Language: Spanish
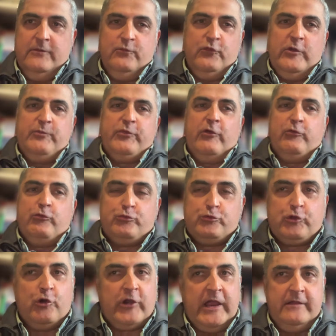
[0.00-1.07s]
muy
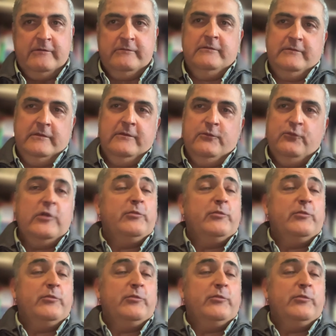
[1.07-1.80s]
productora, muy